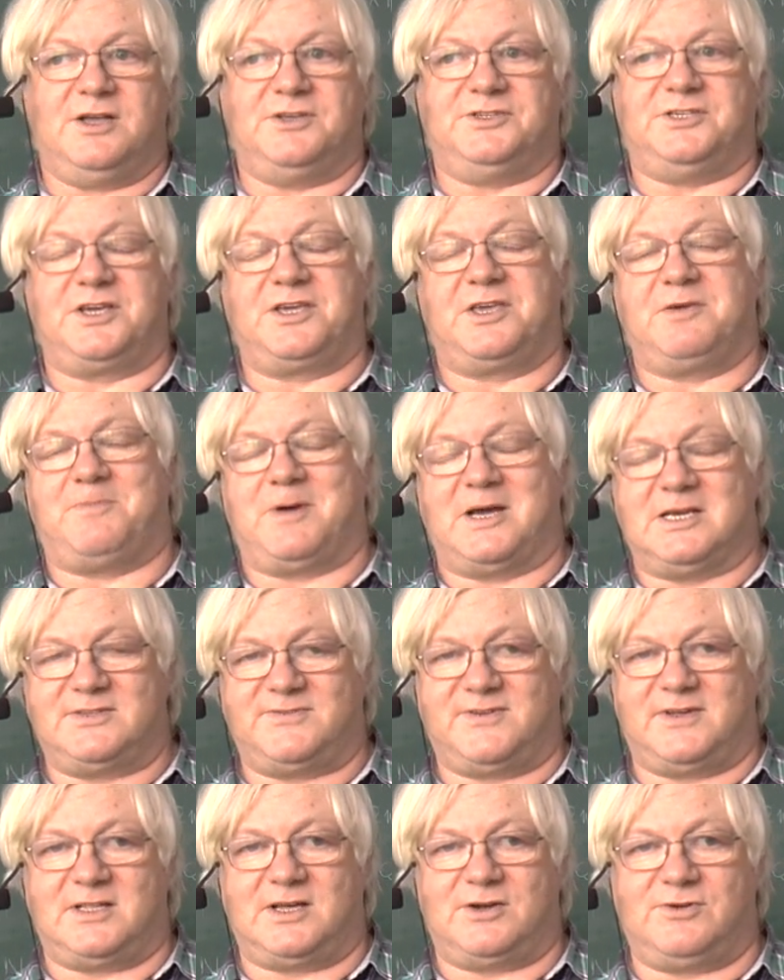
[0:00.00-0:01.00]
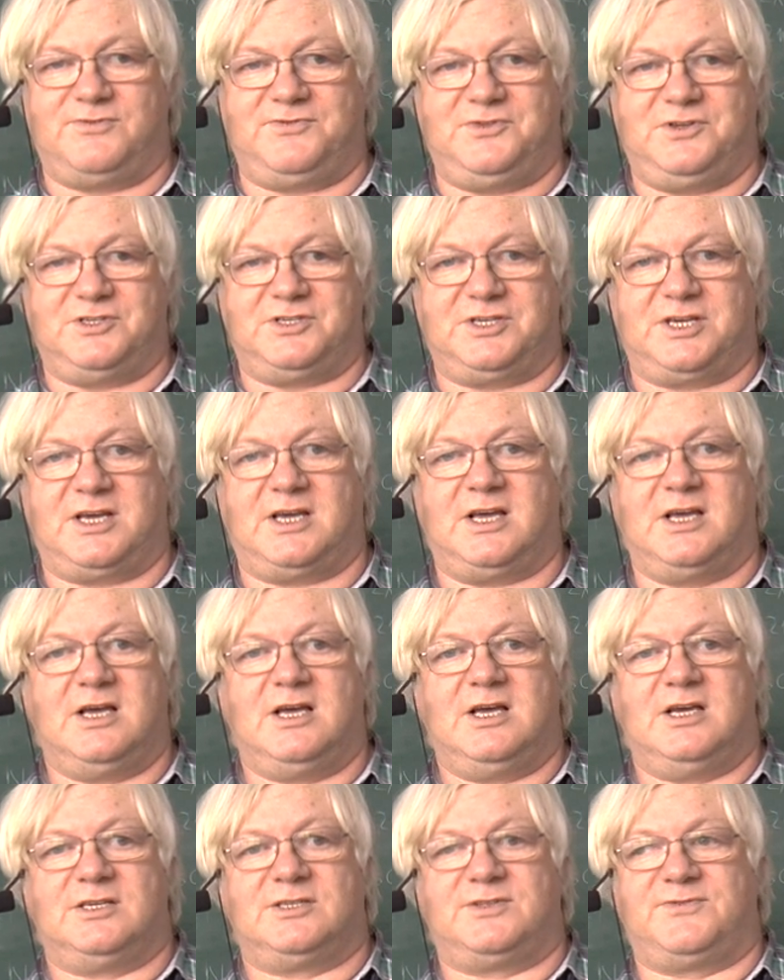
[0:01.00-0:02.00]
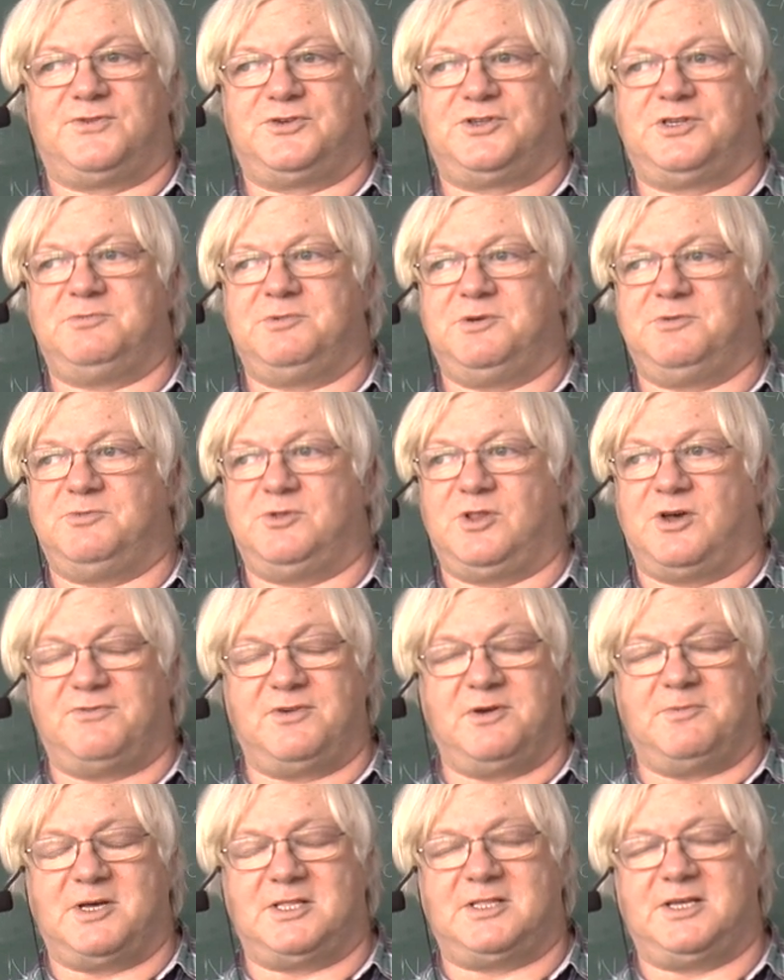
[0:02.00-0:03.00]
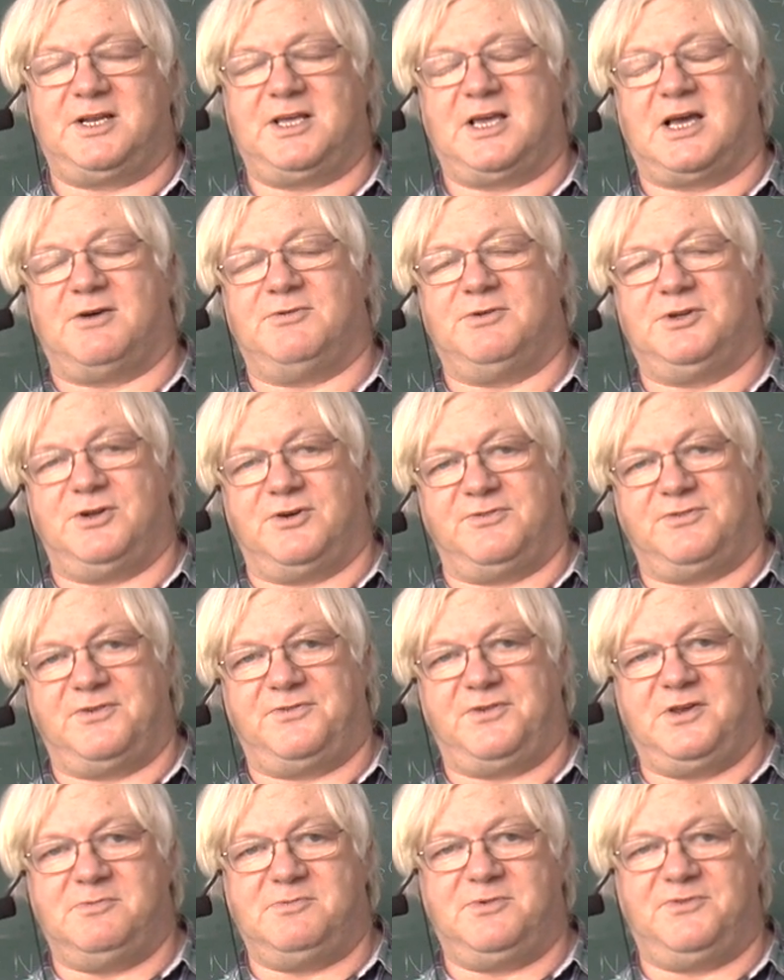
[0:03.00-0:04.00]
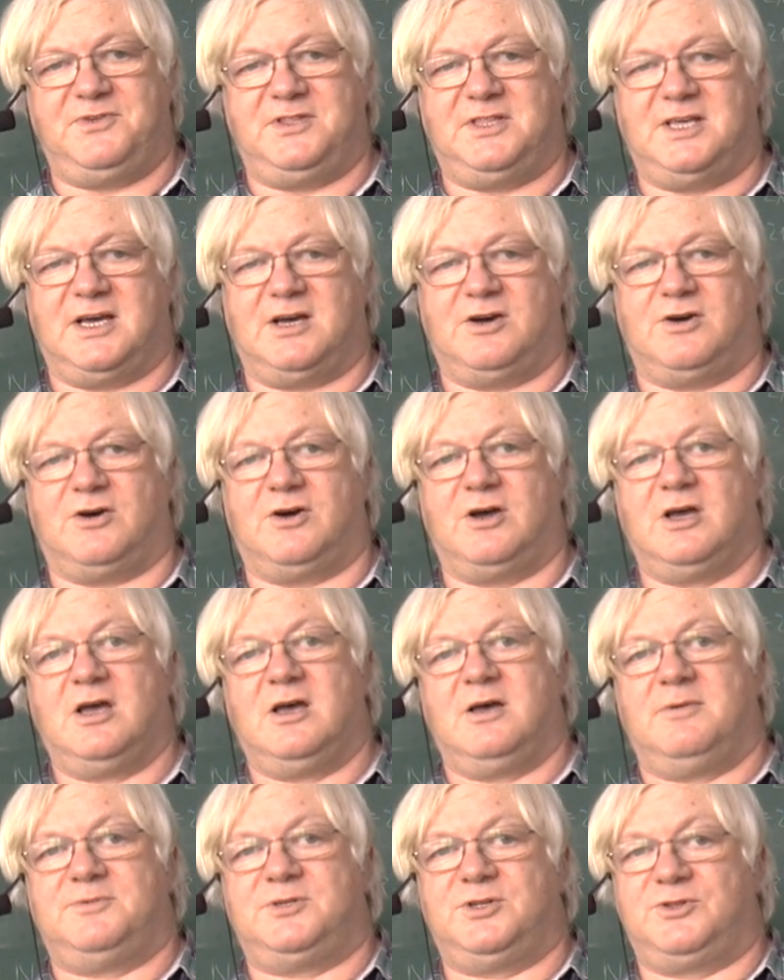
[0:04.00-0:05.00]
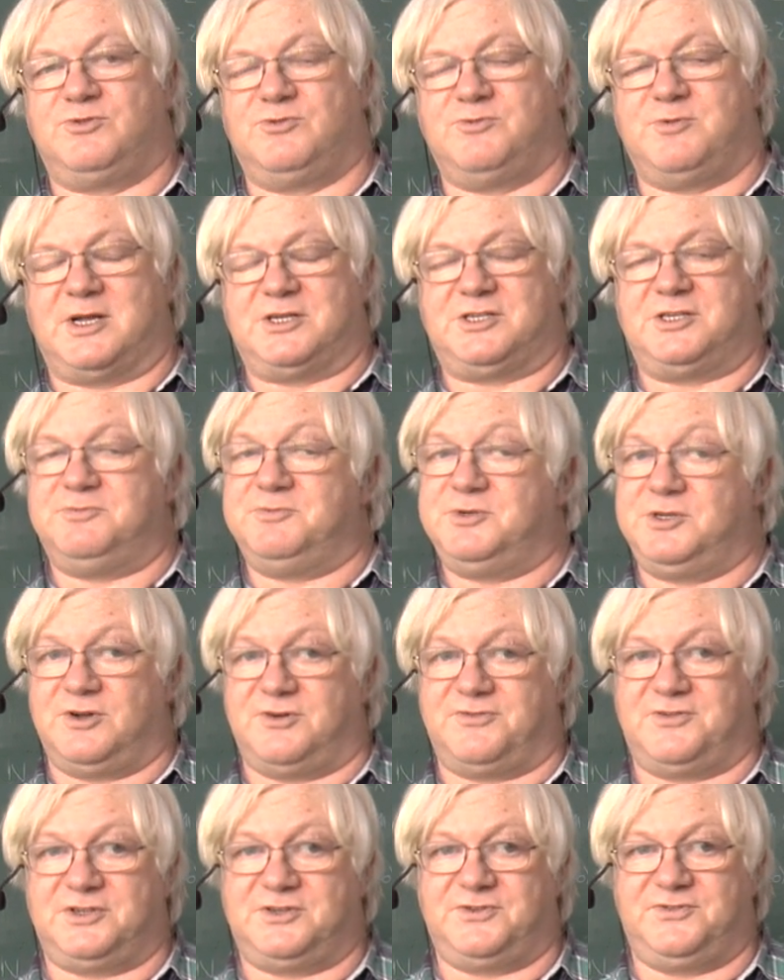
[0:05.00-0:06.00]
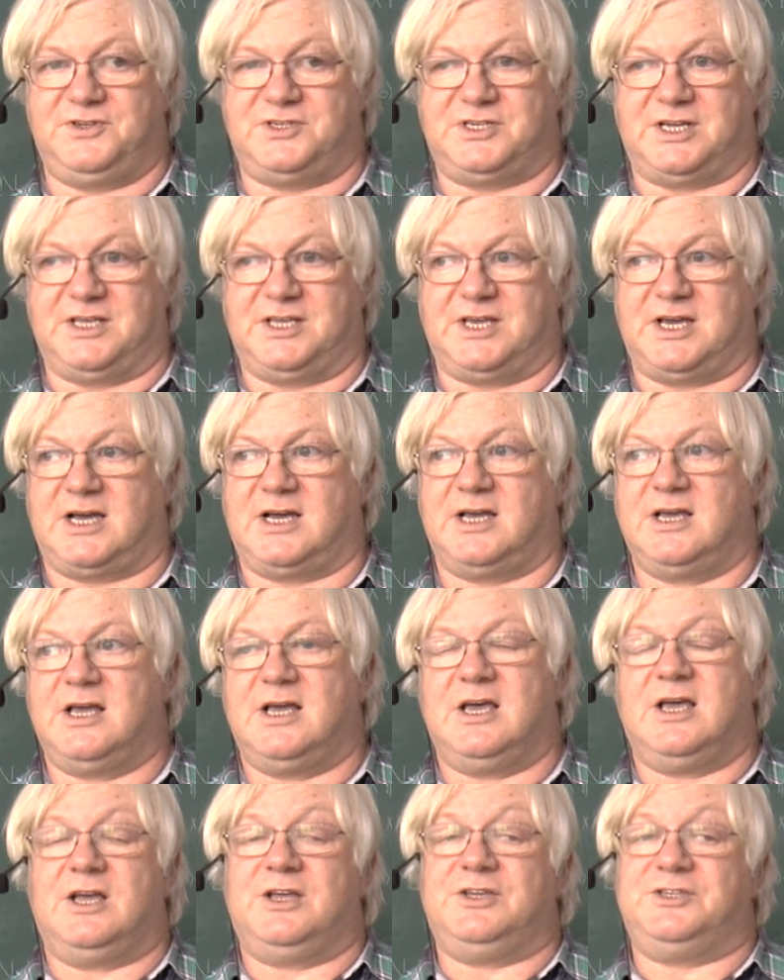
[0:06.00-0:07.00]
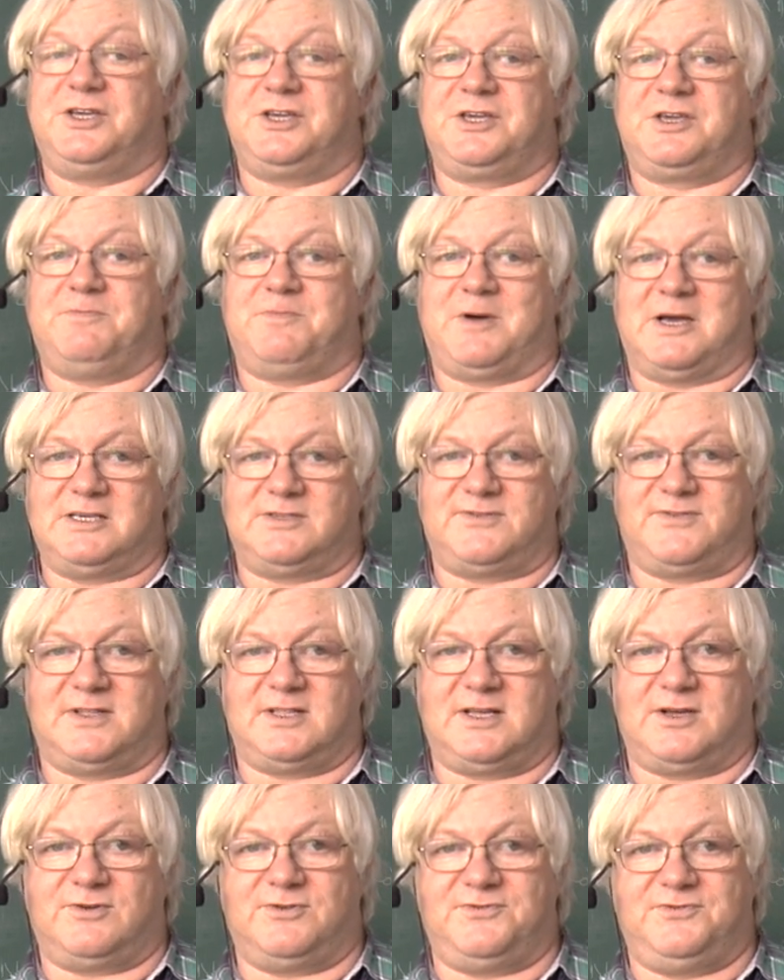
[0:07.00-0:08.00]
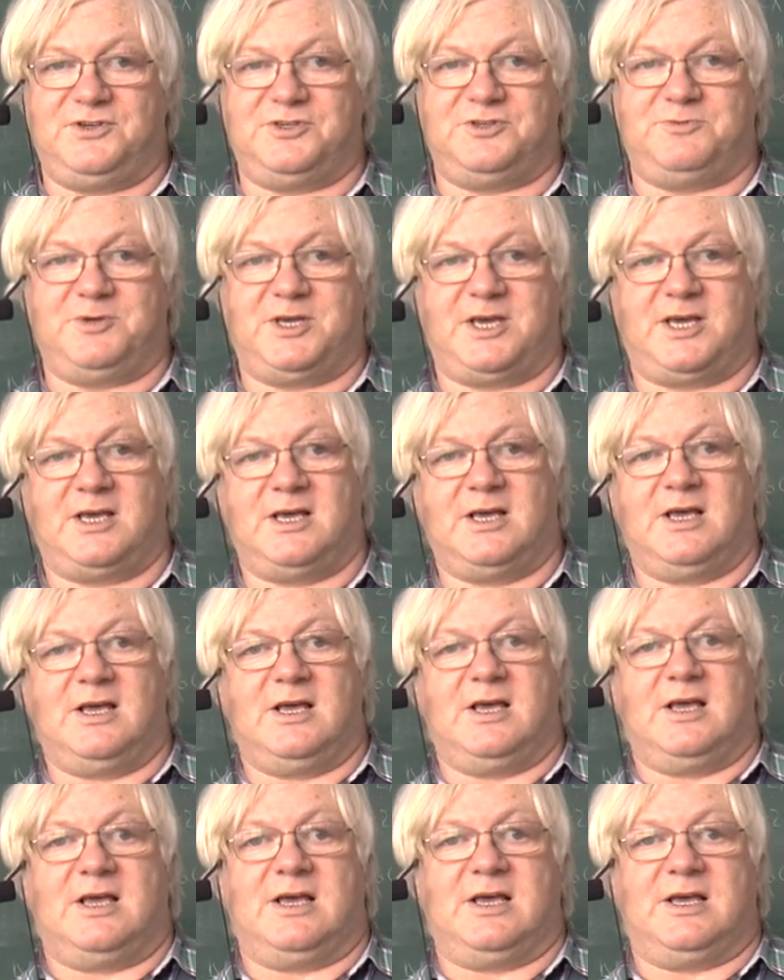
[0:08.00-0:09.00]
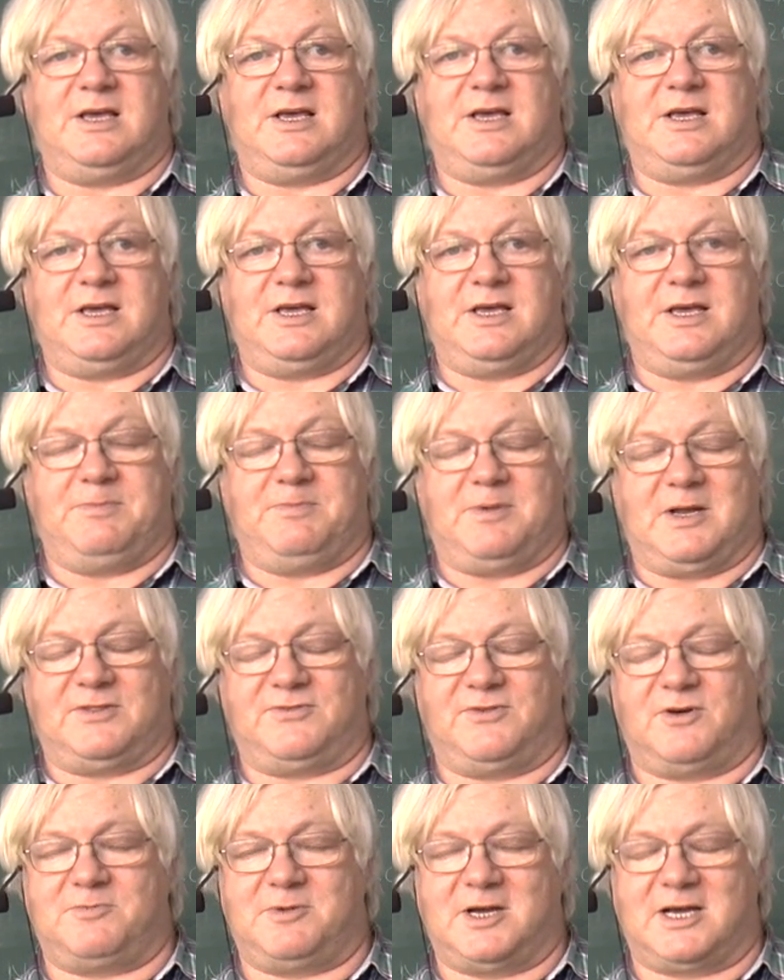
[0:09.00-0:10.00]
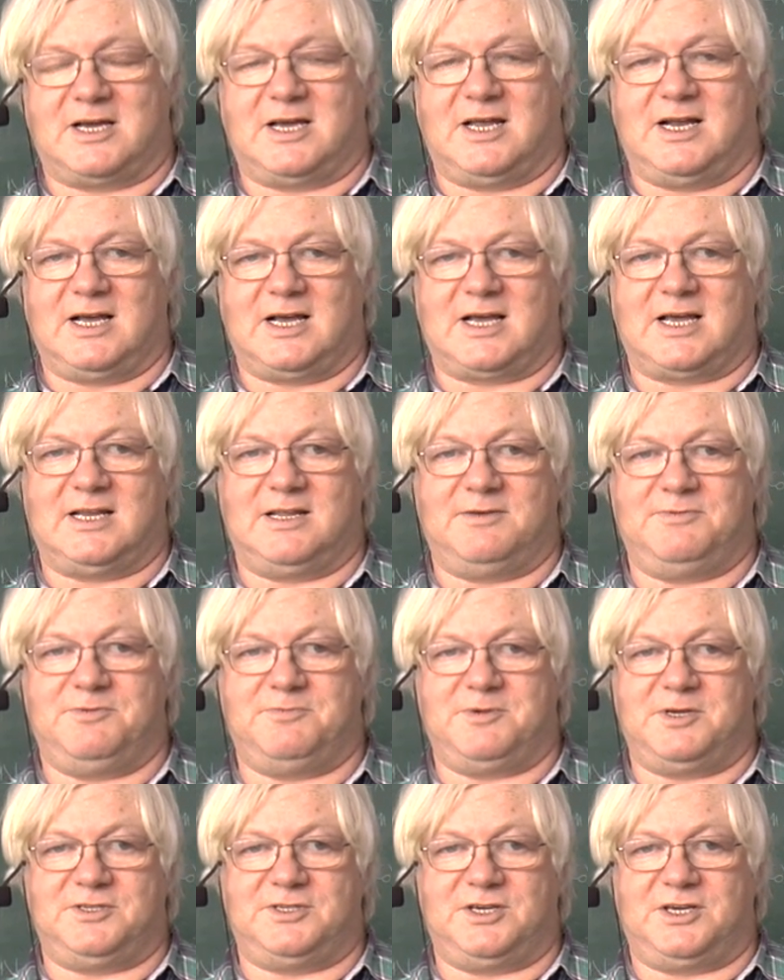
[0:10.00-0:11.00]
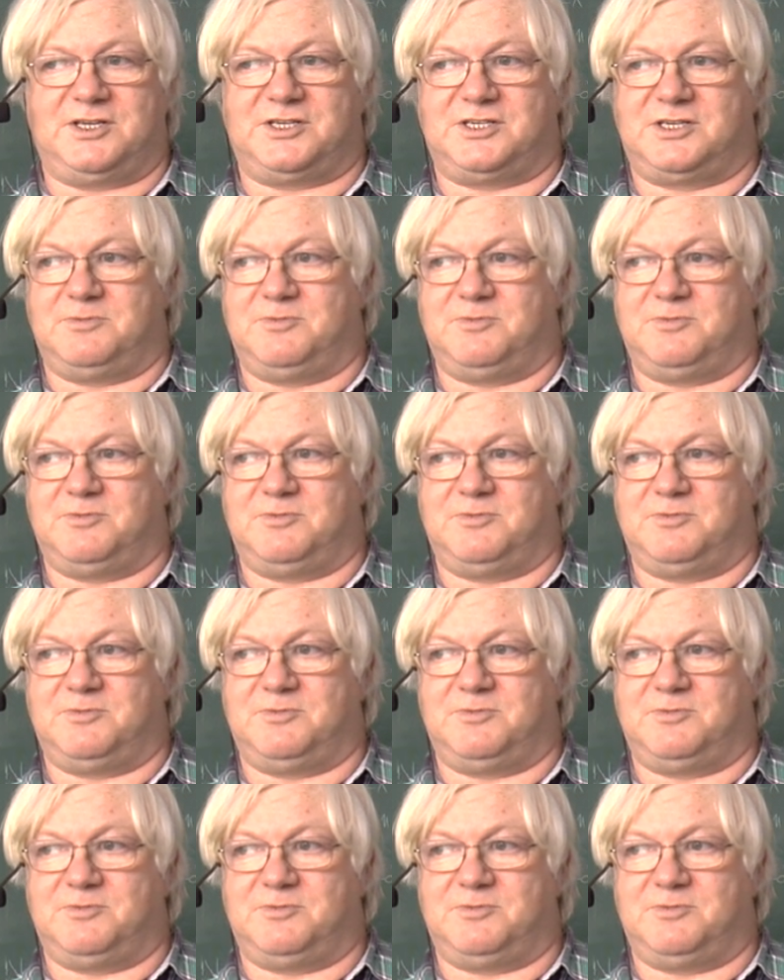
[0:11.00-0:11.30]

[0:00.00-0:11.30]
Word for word: Dzięki Państwa darowiznie stworzymy nowe materiały, nowe filmy wideo, przetłumaczymy nowe ćwiczenia. Dzięki Państwa darowiznie e, platforma Khan Academy będzie jeszcze